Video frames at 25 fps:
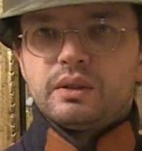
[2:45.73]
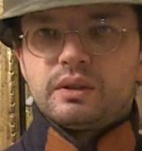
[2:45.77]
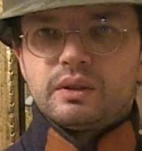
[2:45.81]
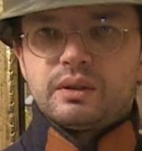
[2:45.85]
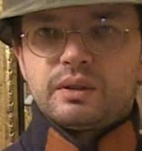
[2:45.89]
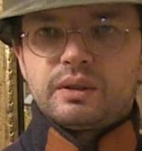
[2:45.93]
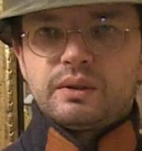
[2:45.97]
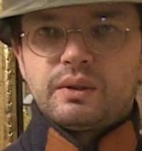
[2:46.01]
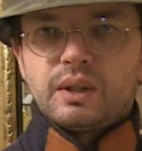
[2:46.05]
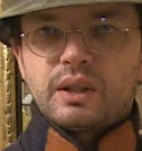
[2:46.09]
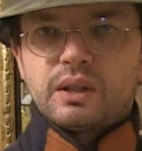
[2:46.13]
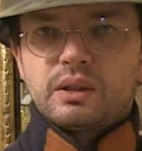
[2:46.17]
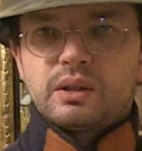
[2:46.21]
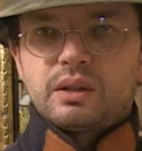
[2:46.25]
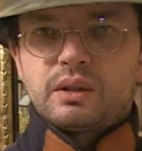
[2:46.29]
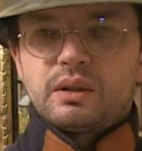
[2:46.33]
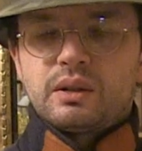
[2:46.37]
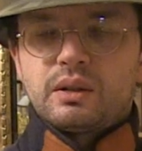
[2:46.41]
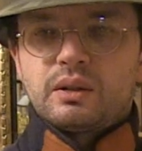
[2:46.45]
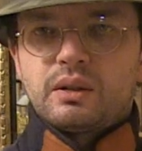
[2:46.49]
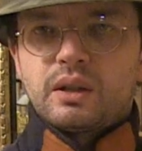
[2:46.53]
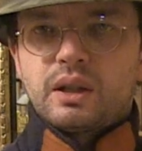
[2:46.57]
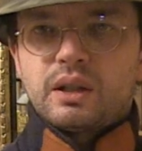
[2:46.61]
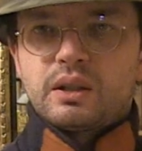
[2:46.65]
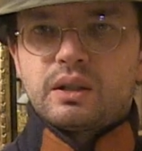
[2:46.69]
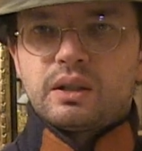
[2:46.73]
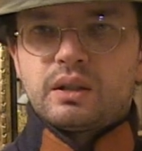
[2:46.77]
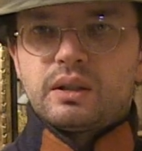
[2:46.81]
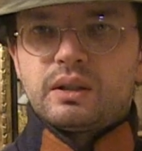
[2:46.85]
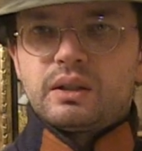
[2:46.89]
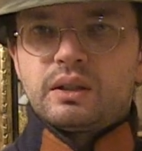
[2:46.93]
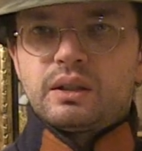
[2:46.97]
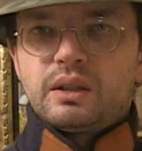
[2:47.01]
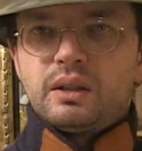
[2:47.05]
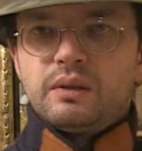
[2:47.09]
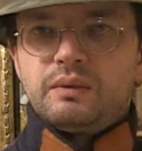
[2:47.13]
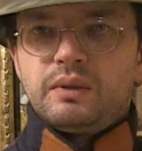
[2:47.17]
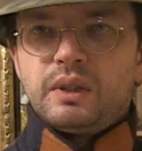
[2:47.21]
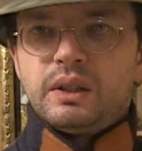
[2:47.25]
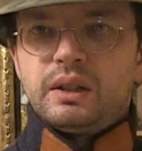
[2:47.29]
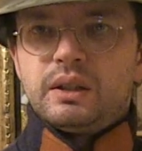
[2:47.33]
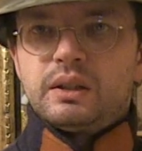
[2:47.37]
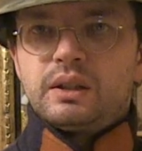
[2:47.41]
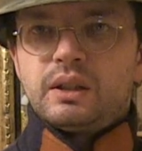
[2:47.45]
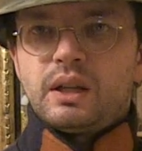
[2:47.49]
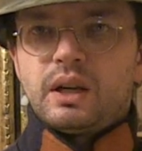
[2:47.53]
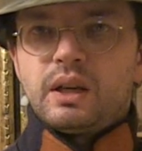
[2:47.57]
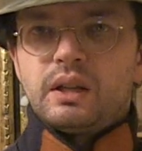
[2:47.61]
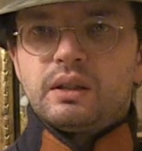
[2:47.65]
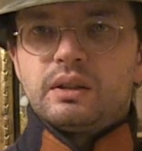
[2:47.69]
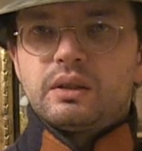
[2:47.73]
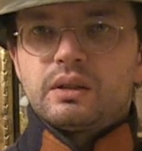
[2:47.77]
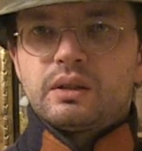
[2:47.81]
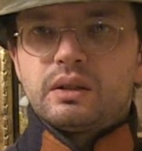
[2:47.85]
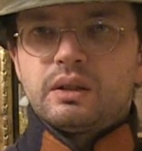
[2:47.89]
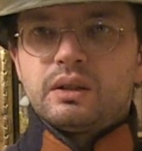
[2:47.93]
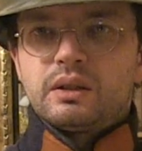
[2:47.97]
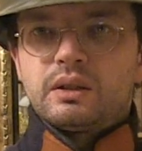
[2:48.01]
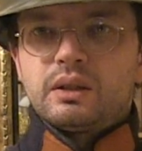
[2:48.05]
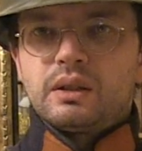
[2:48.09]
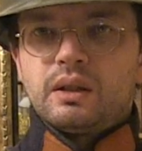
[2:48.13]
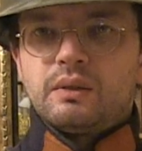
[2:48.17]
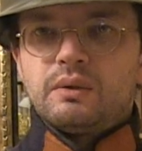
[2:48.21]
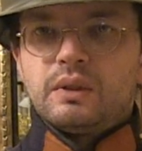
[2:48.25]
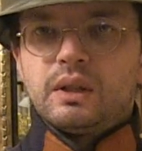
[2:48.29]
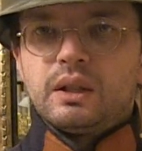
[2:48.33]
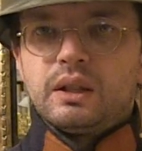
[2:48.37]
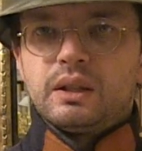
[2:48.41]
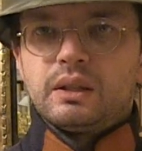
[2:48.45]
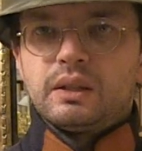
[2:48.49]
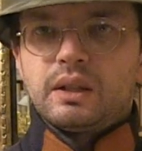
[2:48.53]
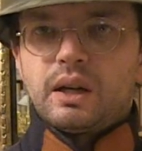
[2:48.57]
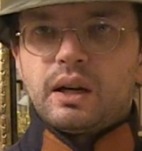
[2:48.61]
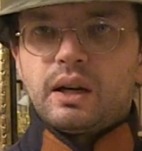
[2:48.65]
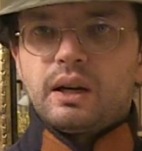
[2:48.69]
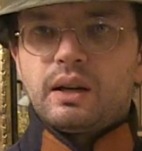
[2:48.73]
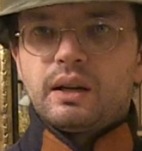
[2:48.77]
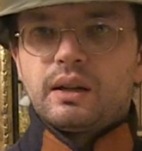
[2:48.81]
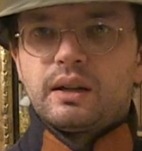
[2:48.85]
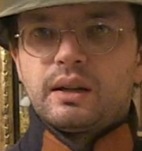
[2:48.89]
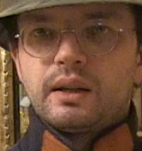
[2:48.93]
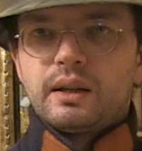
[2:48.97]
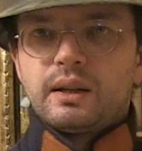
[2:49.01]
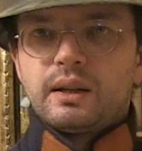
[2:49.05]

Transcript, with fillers: Y, świadczy to raczej stabilita niż instabilita.